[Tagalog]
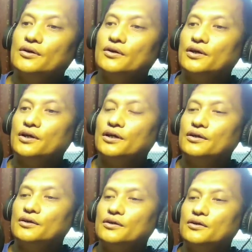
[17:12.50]

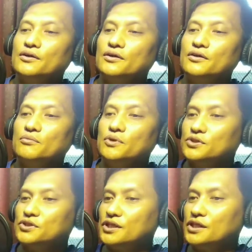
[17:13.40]
Okay?
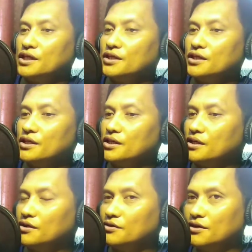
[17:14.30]
Music.
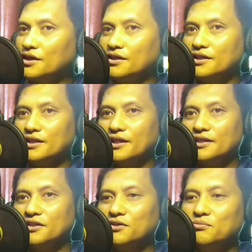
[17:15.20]
Okay, tingnan
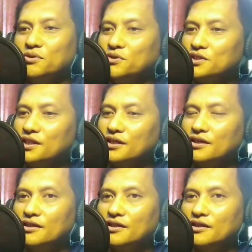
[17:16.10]
natin yung music.